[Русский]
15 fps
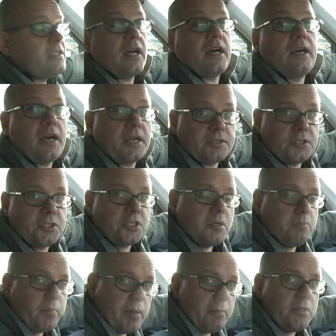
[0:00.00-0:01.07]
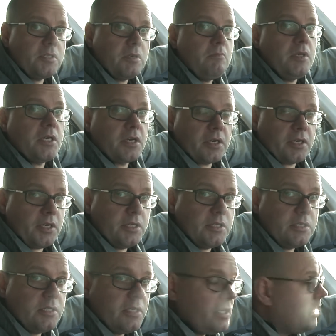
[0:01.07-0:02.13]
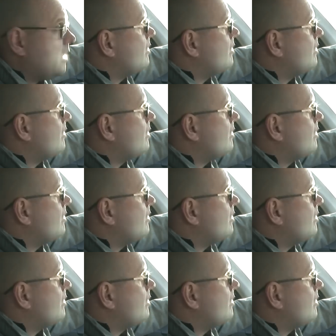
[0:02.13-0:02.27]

на карточке памяти microSD